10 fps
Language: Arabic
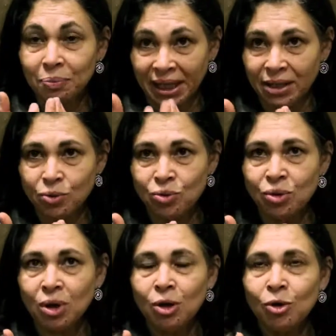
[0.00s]
بعينه
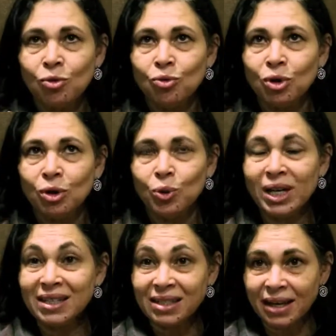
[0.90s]

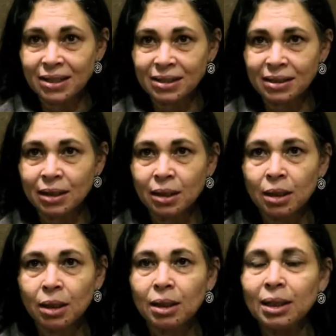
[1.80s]
واحساس
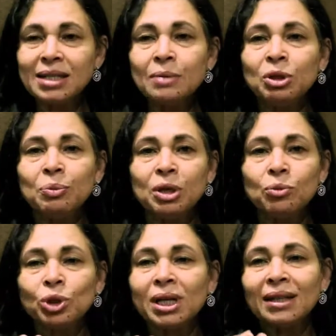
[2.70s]
آه، لازم تبقي
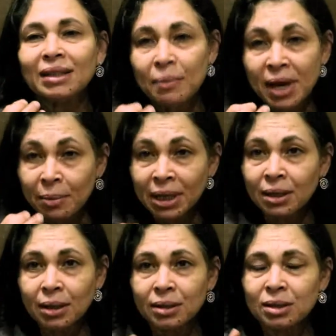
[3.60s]
مدركه
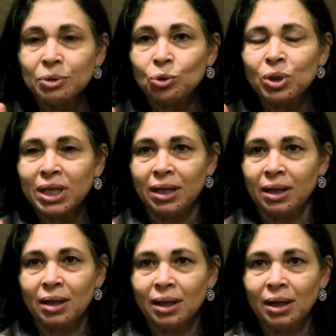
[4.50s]
تماما انت بتقولي ايه
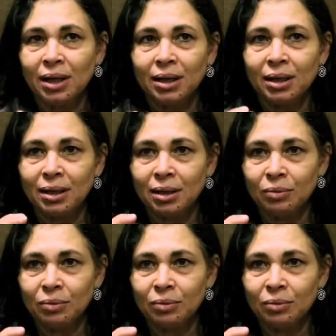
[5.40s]
لان